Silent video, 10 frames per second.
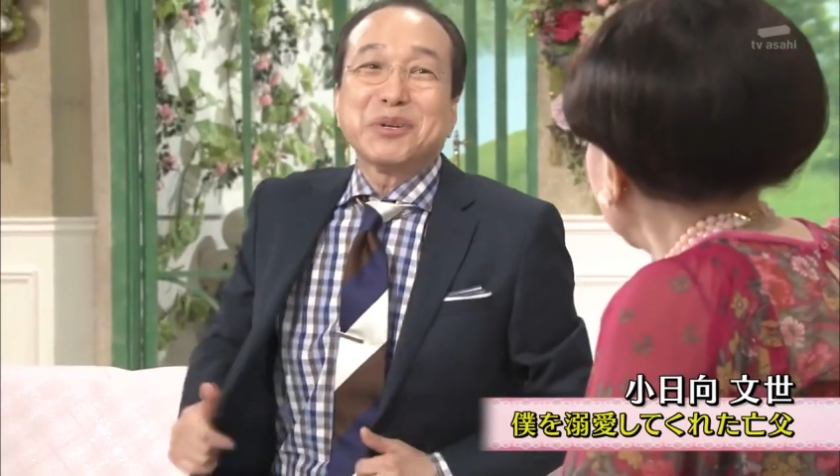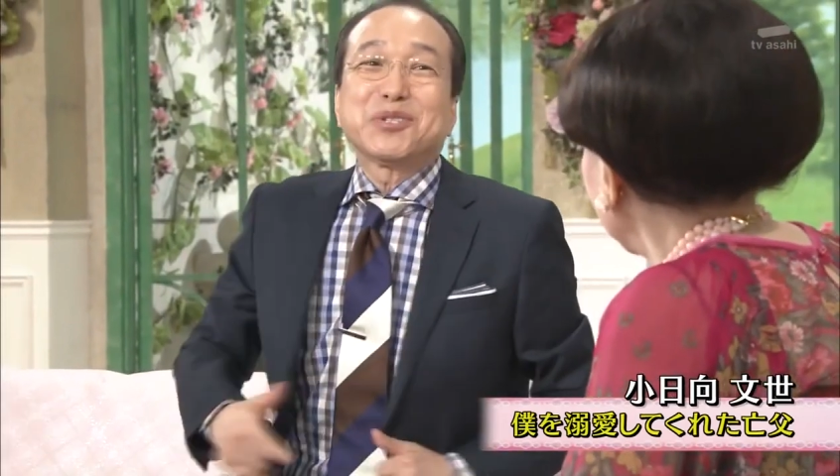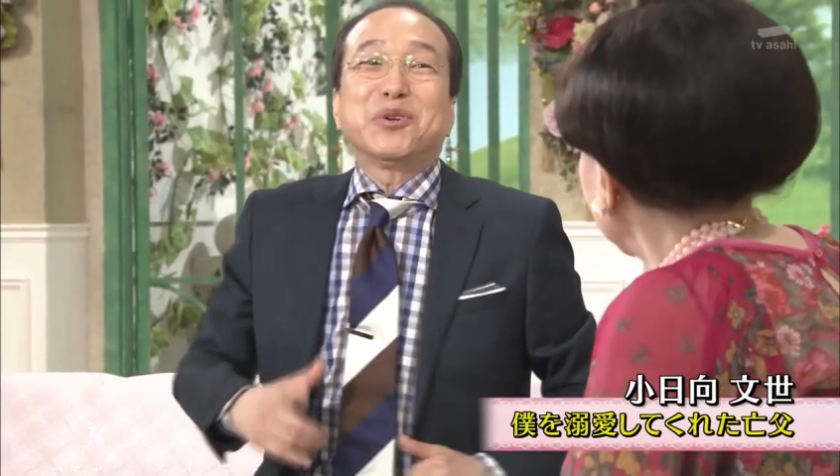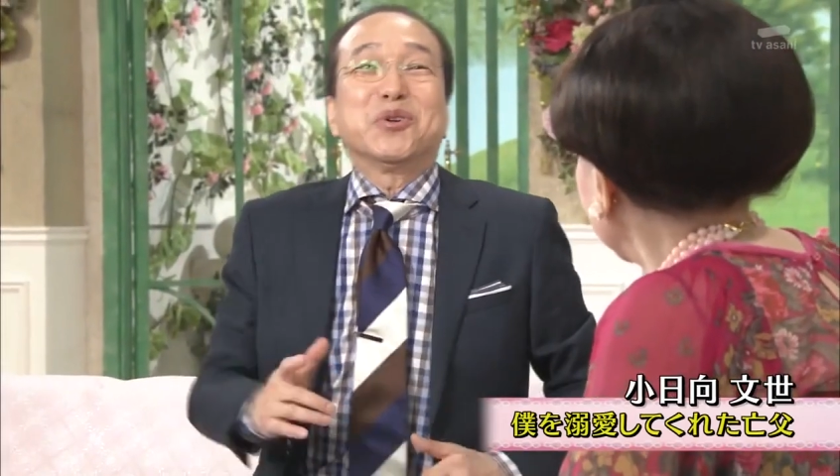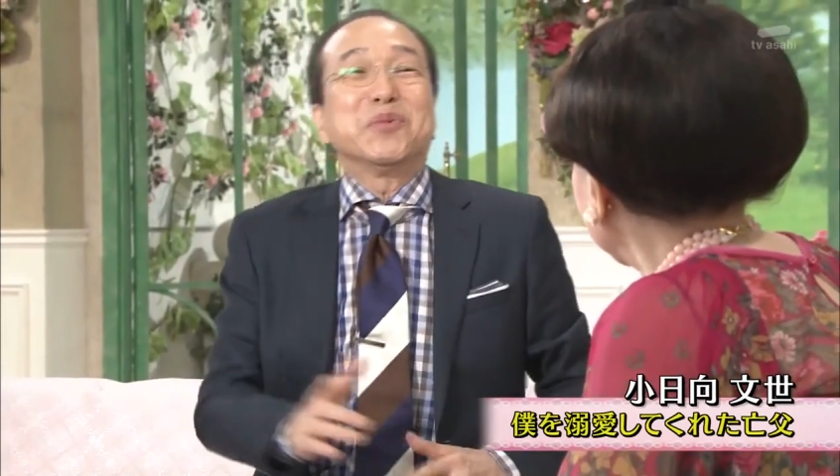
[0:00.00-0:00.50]
で
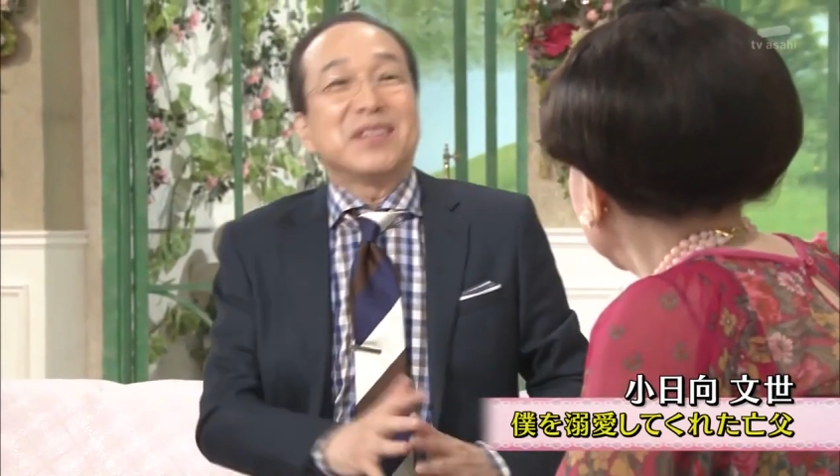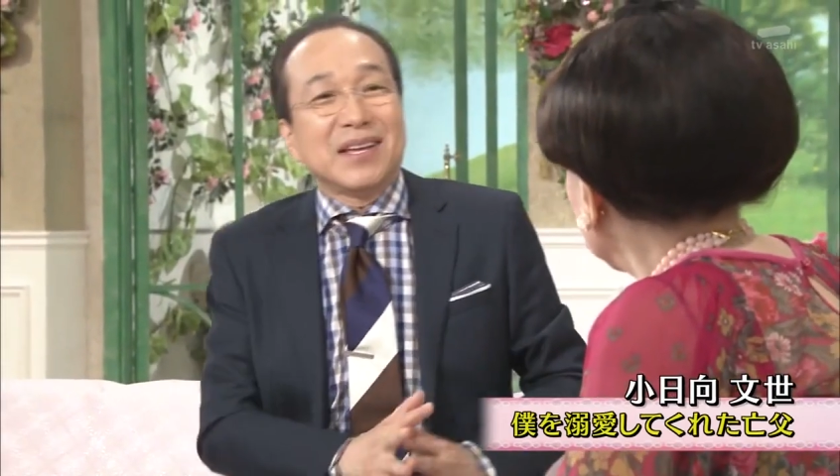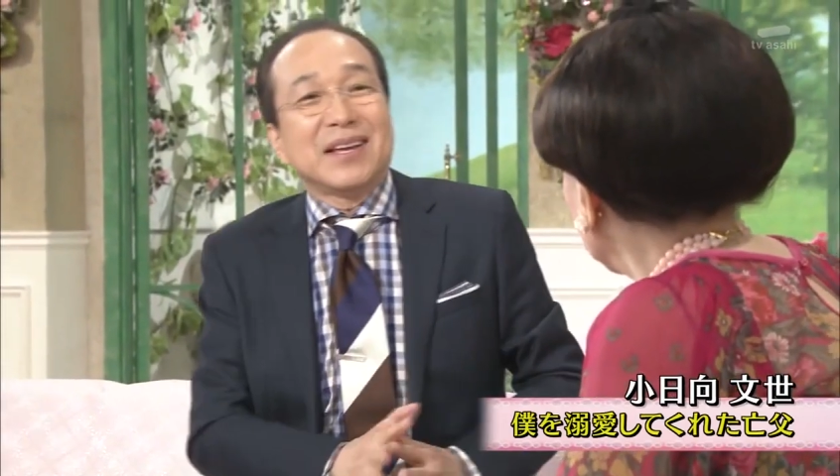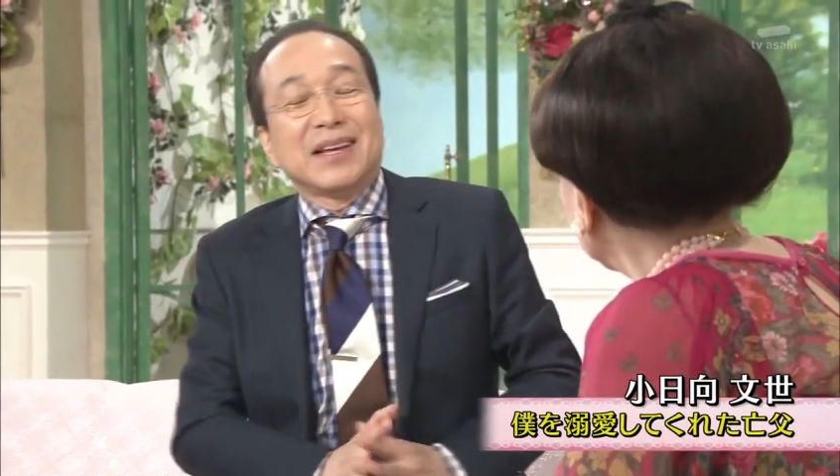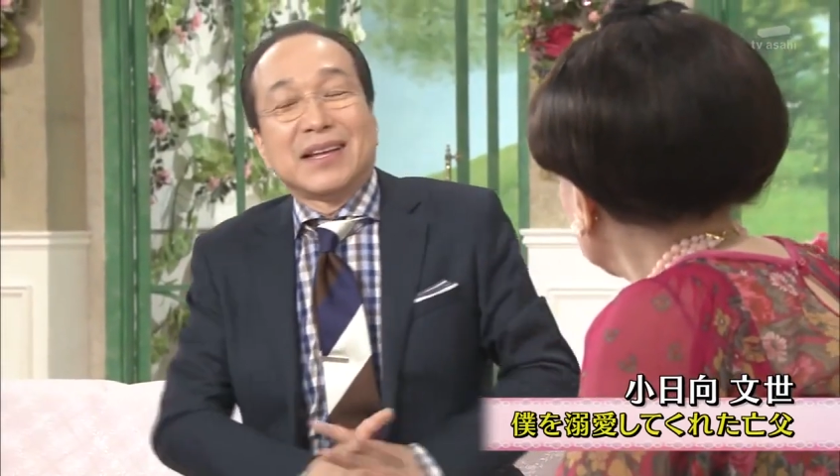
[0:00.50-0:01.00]
父はそれ
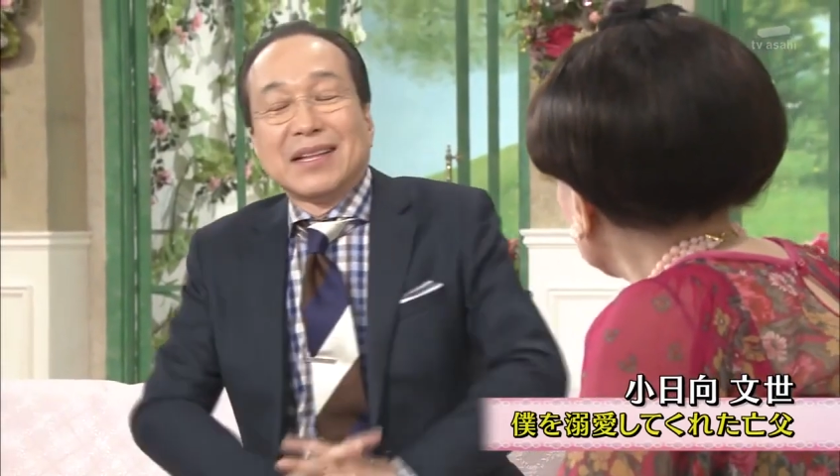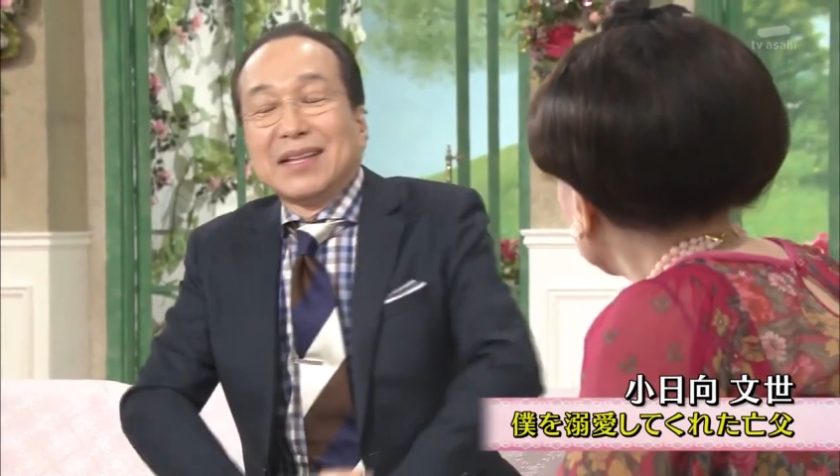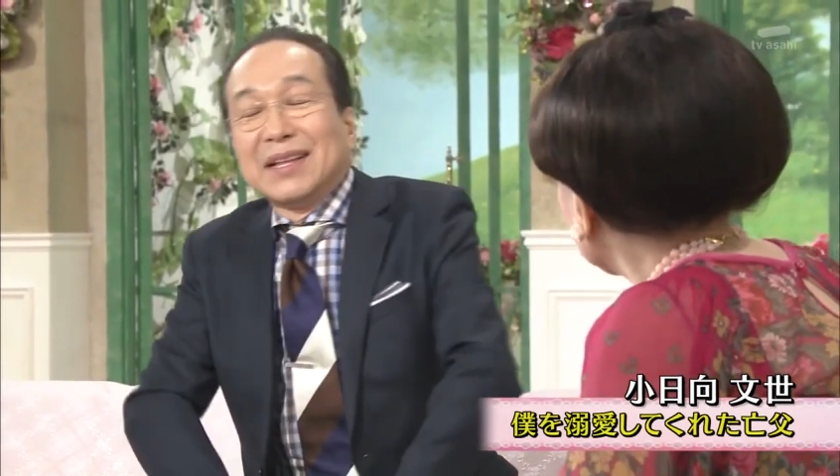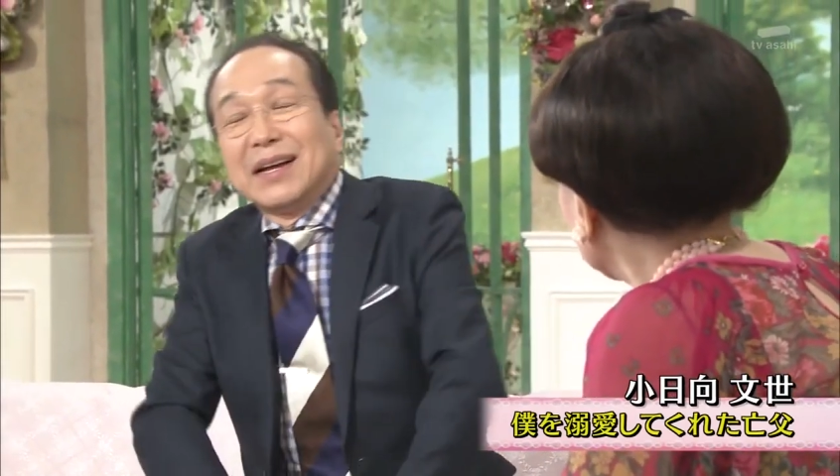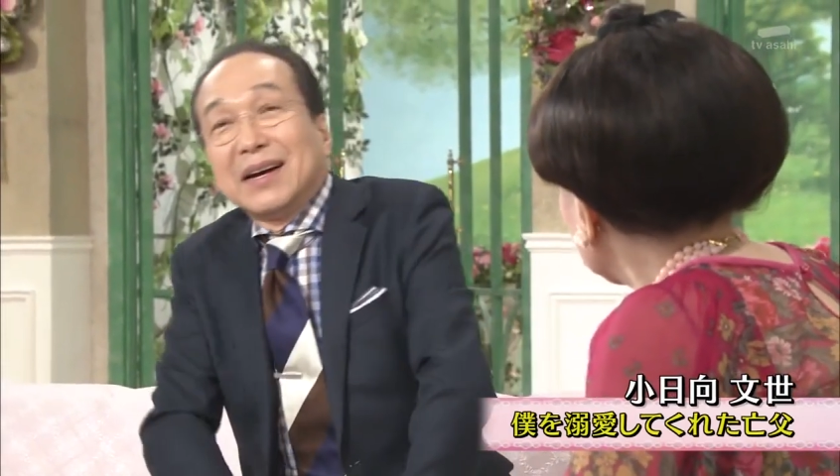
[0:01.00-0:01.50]
を見て「